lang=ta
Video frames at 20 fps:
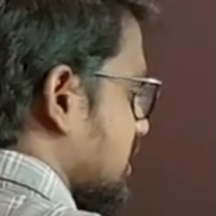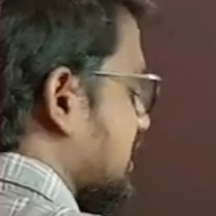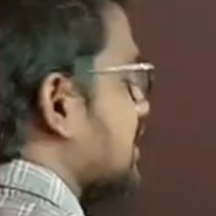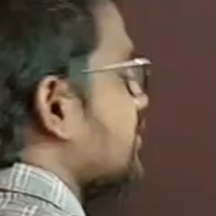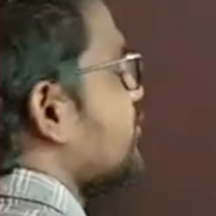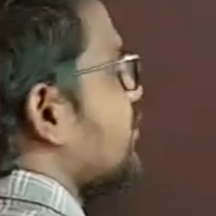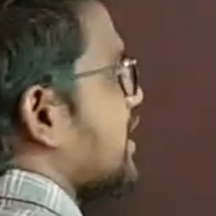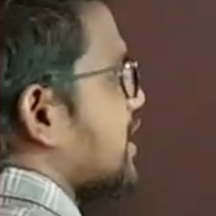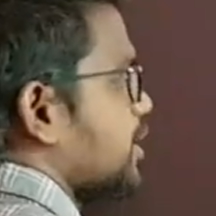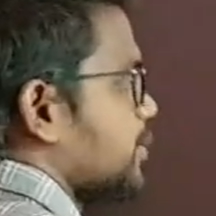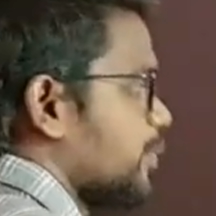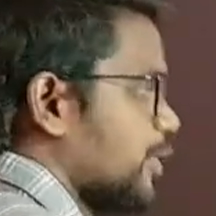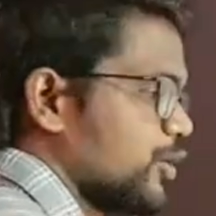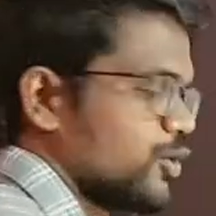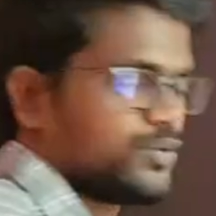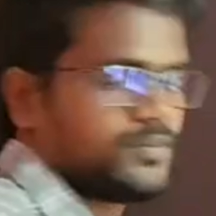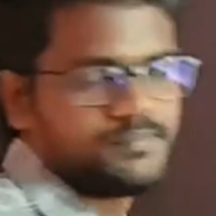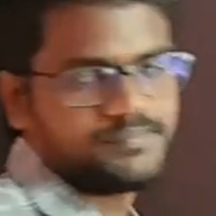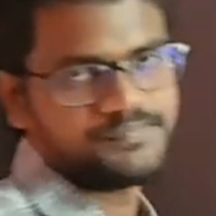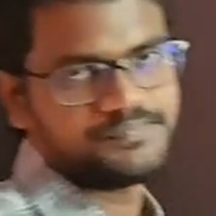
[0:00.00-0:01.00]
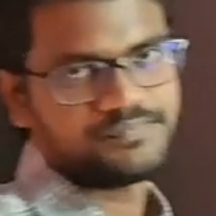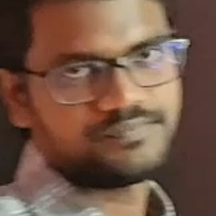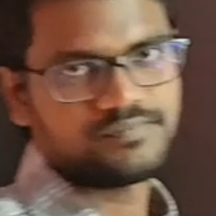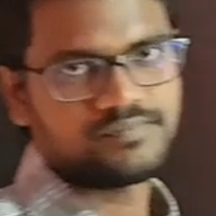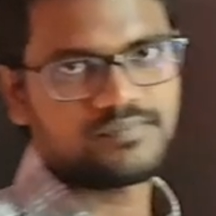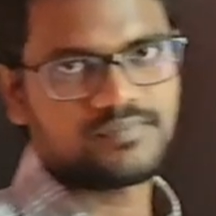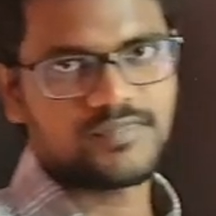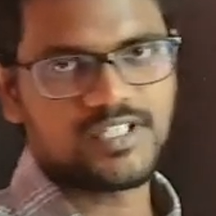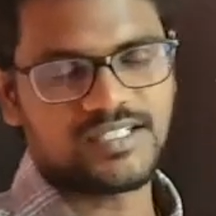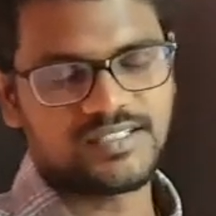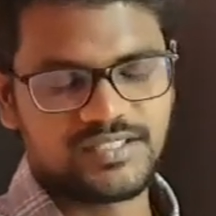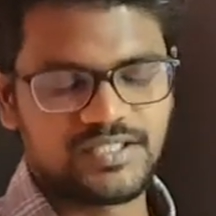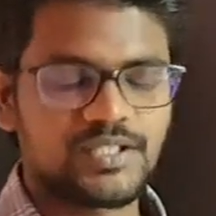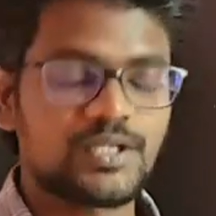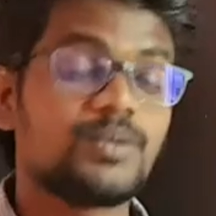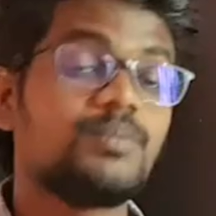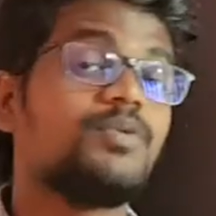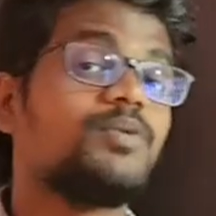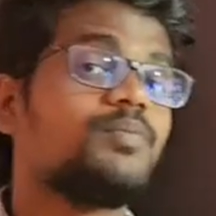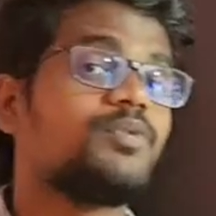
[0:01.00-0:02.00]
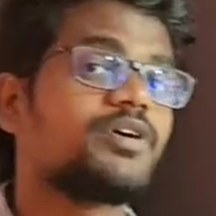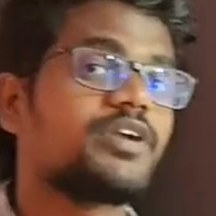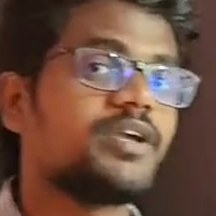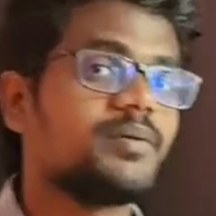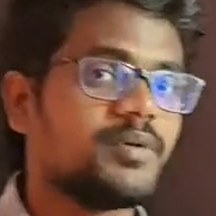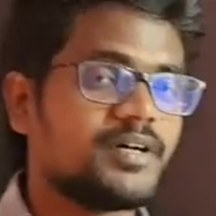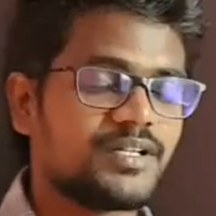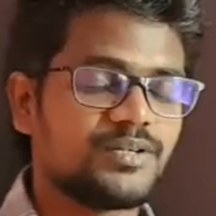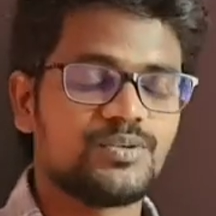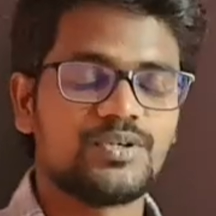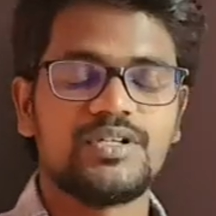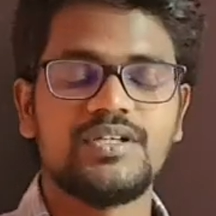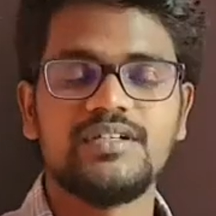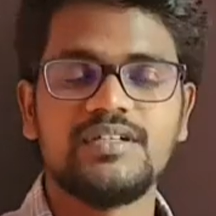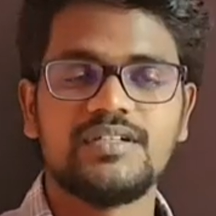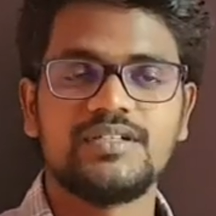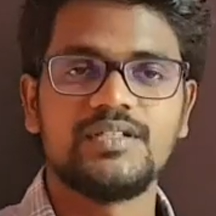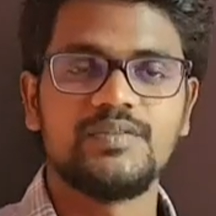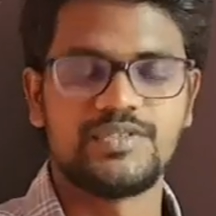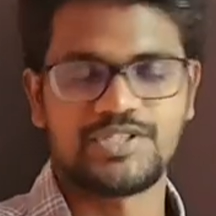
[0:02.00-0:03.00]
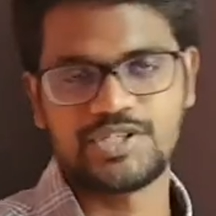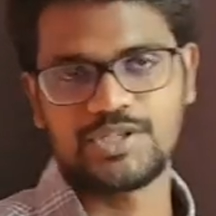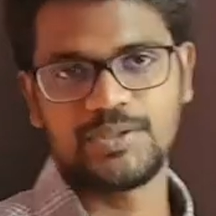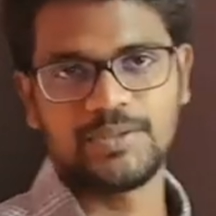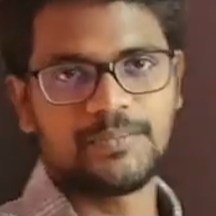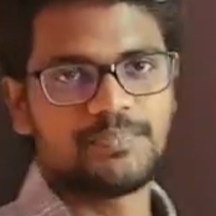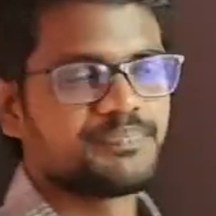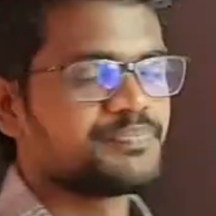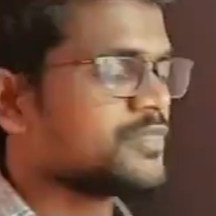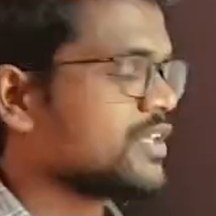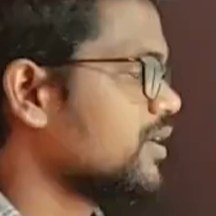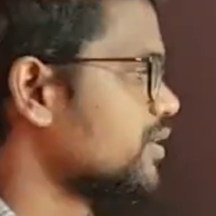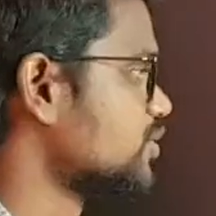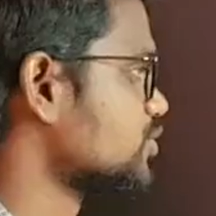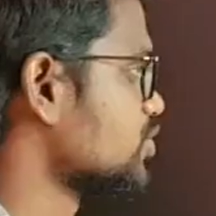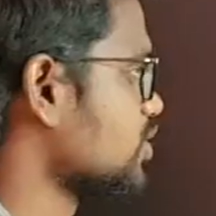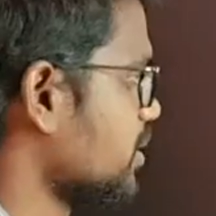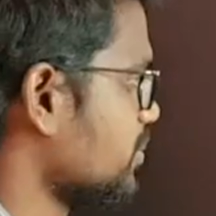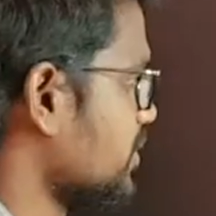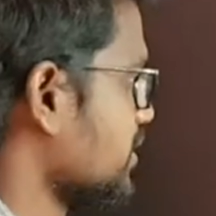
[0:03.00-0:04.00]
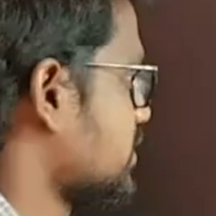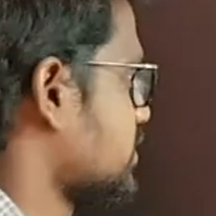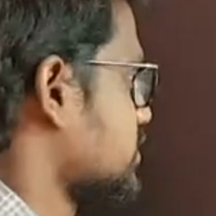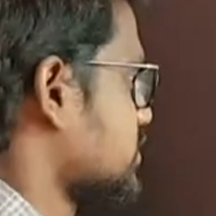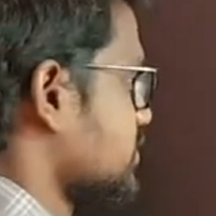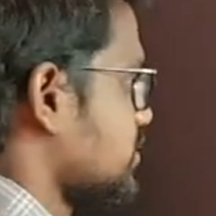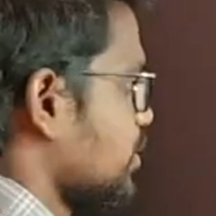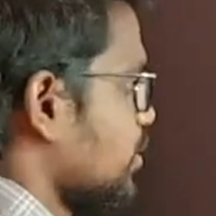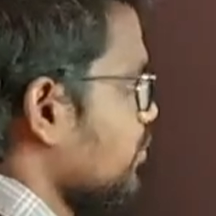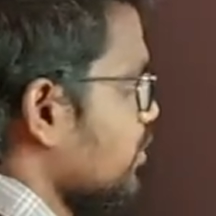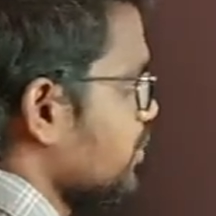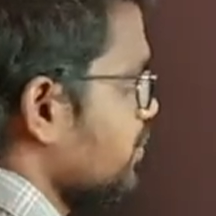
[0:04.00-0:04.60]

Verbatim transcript: ரிஃப்ளெக்ட் பண்ணும் அதுதான் ரொம்ப முக்கியமான ஒரு விஷயம் ஸோ நமக்கு ரொம்ப